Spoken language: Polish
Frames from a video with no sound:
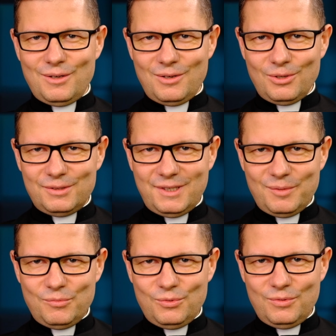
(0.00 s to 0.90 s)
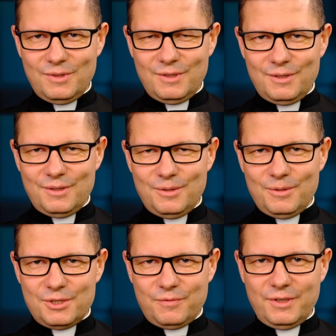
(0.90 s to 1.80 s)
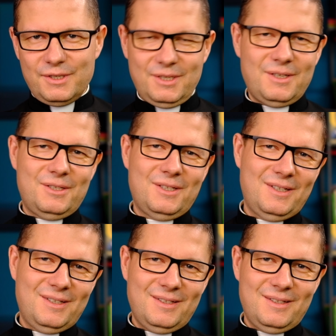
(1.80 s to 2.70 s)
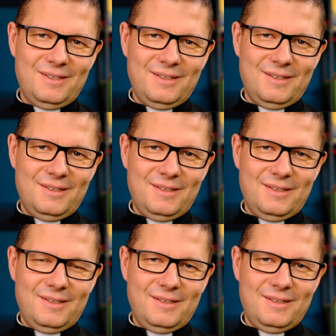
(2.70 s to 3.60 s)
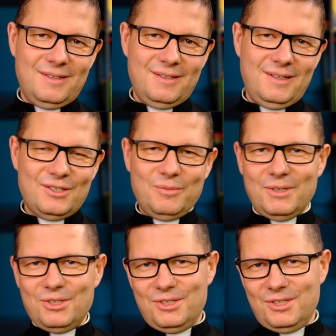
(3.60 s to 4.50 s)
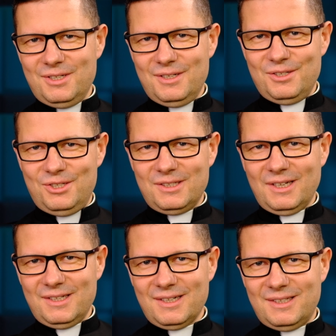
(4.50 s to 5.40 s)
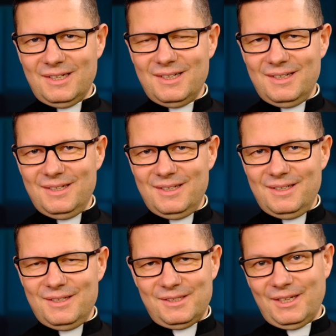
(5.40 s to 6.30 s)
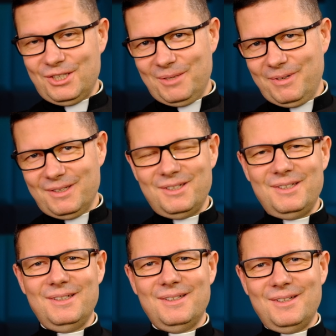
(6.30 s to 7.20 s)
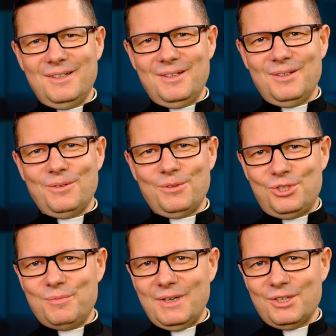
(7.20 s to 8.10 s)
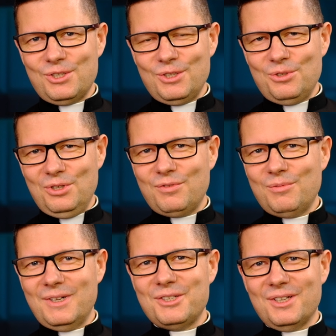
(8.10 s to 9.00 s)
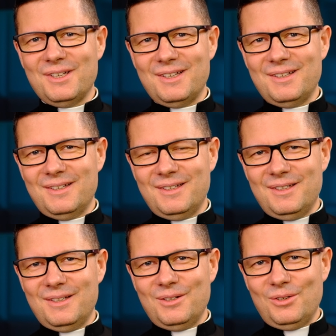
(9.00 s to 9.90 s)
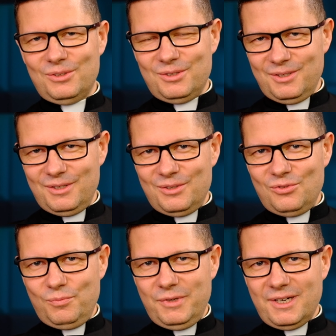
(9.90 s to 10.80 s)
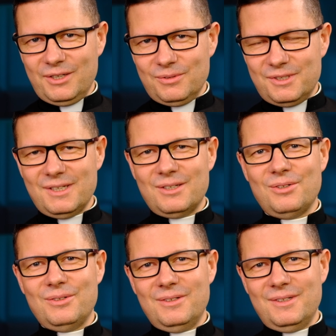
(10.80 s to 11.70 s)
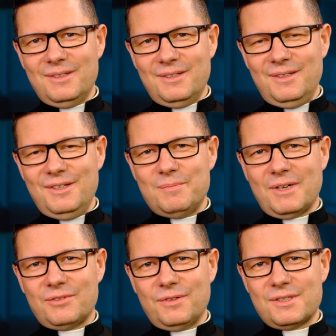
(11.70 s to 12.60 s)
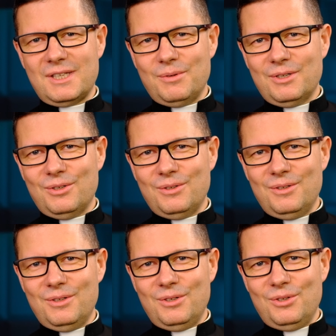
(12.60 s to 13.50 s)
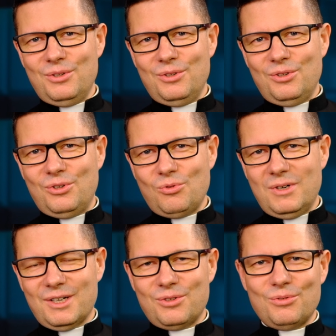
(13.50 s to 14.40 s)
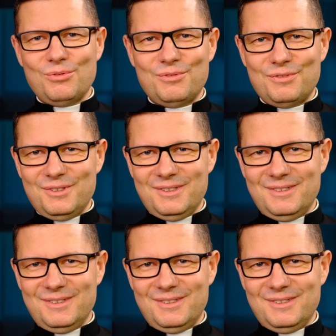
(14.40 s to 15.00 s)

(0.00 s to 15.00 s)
Oddaj mu swoje serce. A zobaczysz, że tak jak ta starsza pani, otrzymasz nową nadzieję od umierającego i zmartwychwstałego Króla Królów.